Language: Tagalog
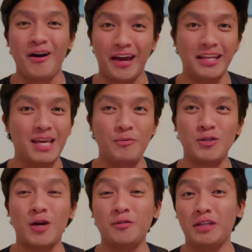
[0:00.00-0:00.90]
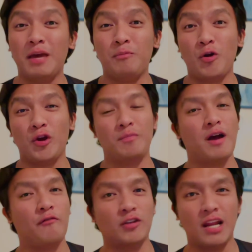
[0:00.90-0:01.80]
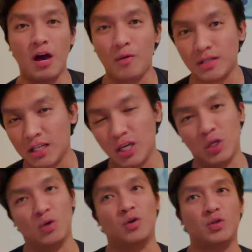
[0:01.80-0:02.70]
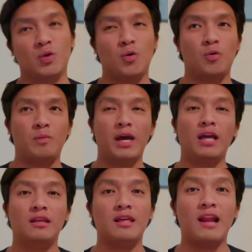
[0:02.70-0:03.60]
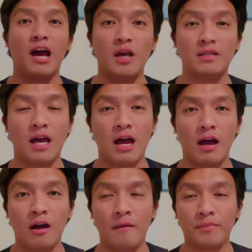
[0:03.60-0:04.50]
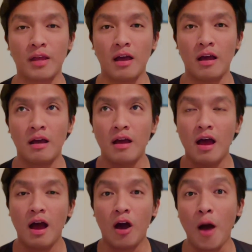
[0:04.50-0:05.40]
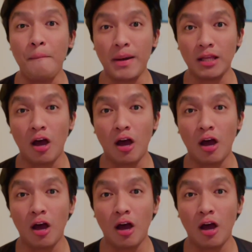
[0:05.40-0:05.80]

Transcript: okay, hindi po sagot ni employer yung mga food allowance ninyo. So, makikitira lang kayo sa company